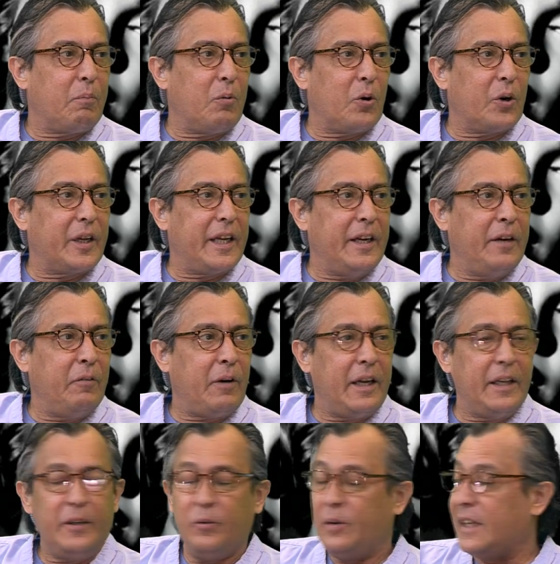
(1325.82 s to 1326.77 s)
porque no
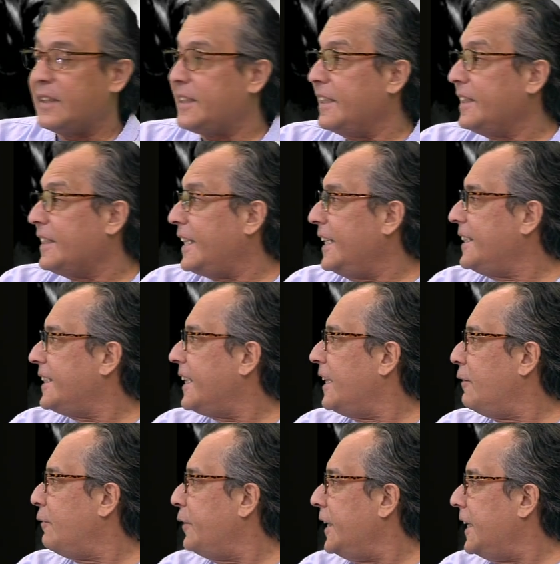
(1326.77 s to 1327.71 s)
hay una sentencia
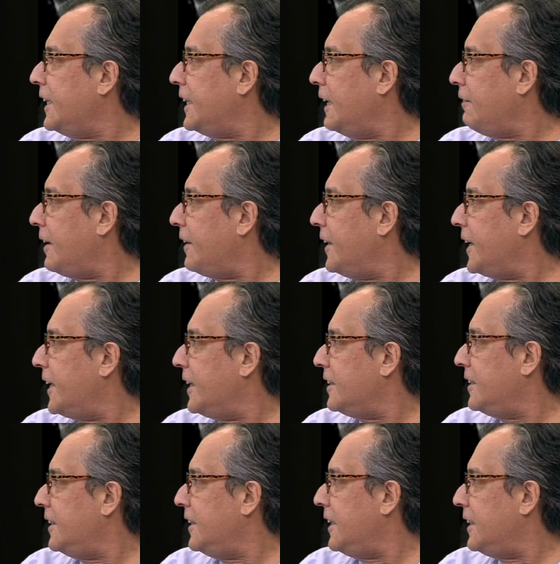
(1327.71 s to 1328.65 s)
definitiva de que
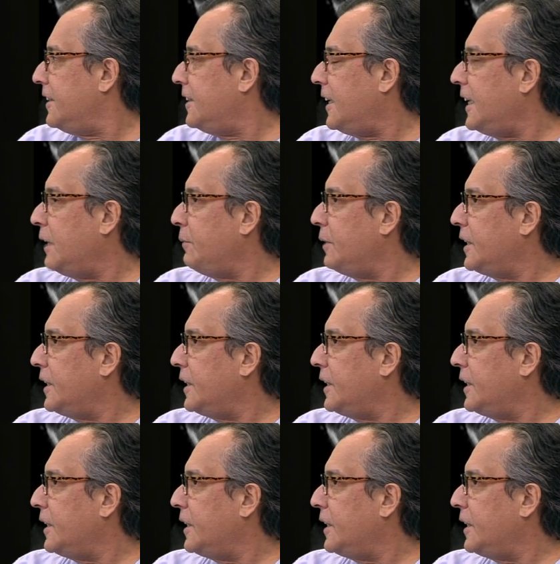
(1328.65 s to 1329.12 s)
sí se haya